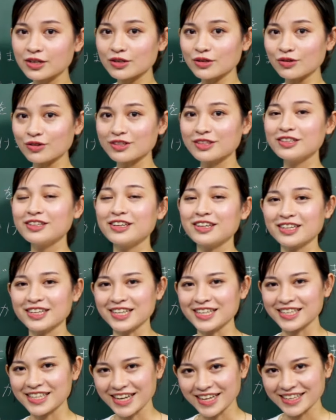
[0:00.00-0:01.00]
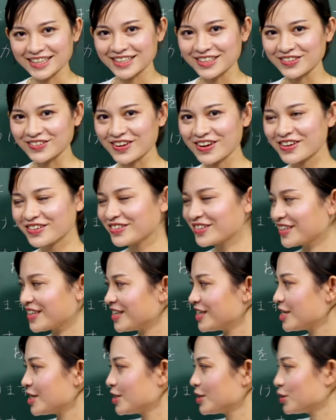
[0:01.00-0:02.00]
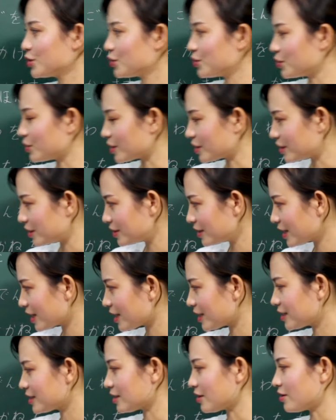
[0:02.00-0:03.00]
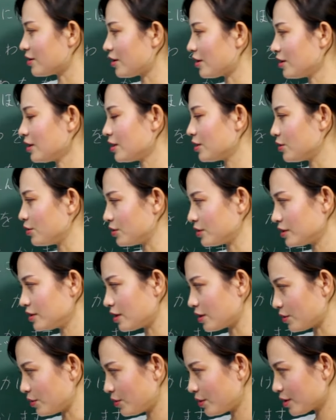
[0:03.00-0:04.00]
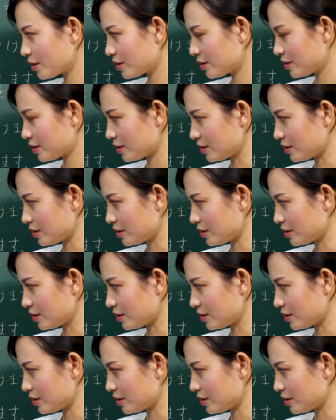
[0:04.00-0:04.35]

Đối tượng để nhận, đúng không? Chủ ngữ này, sau đó là đối tượng luôn.